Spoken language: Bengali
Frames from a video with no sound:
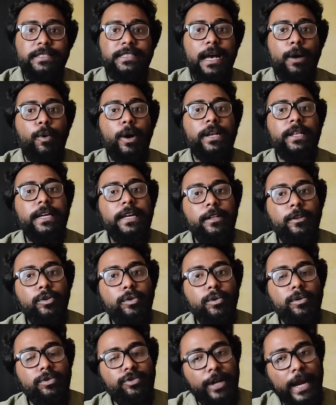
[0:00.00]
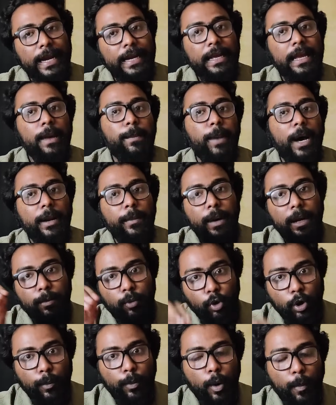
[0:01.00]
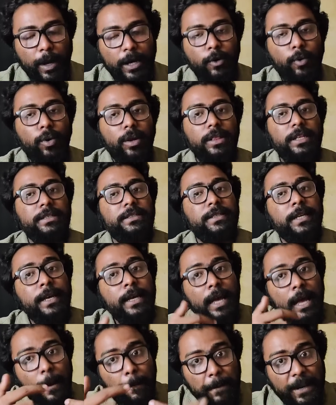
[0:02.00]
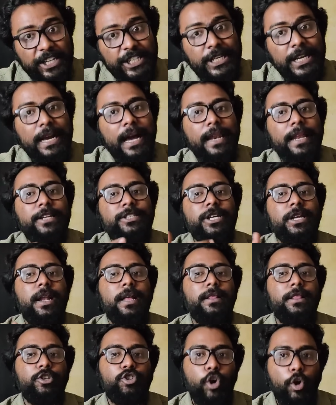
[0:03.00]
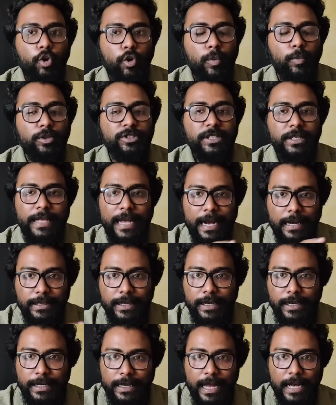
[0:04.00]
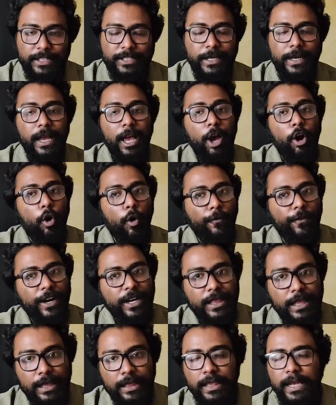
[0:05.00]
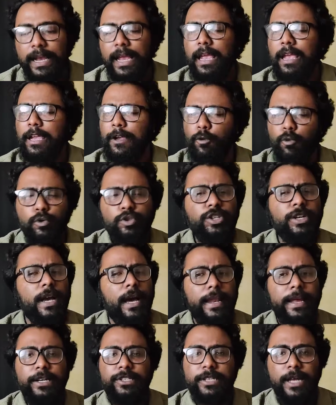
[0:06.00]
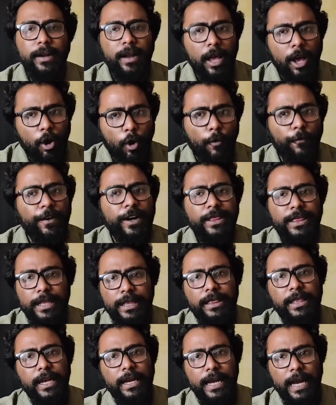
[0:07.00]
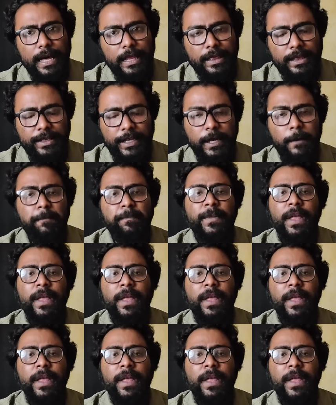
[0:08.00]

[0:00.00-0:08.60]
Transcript: জাওয়ান কিন্তু ট্রেডকে বারবার ভুল প্রমাণ করে দিচ্ছে বেশি কালেকশন আনতে সক্ষম হচ্ছে দেখা যাক কি আসে ওভারসিজ থেকে হিউজ কালেকশন ওভারসিজ থেকে আসছে